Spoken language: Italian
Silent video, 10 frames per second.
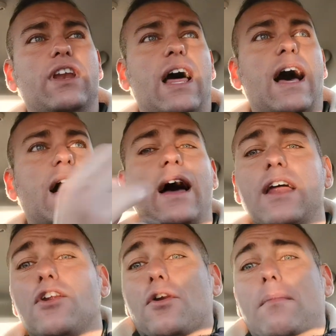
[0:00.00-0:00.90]
Vilà,
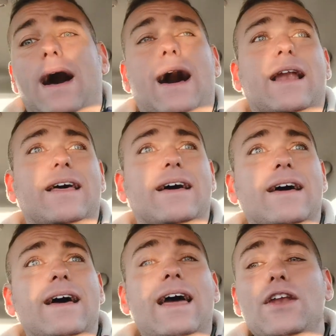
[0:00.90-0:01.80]
è normale.
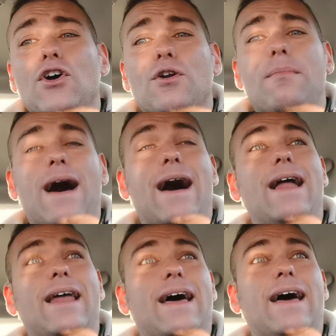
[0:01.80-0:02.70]
È
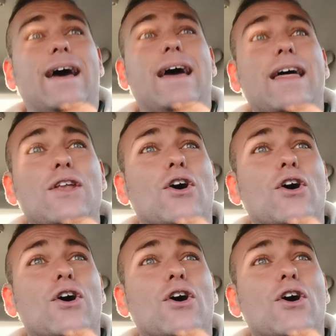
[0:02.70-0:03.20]
normale, è